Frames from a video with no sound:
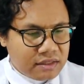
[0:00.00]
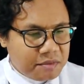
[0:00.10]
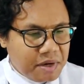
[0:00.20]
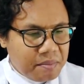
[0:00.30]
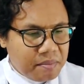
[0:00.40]

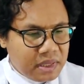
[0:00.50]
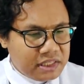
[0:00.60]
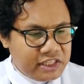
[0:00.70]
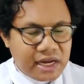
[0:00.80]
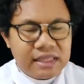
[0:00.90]
Sebab
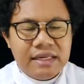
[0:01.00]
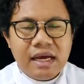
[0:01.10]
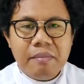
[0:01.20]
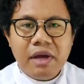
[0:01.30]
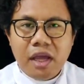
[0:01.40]
jika
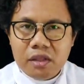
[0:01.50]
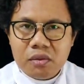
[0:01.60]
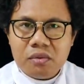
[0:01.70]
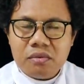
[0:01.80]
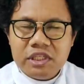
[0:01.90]
tidak
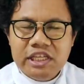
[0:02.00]
begitu,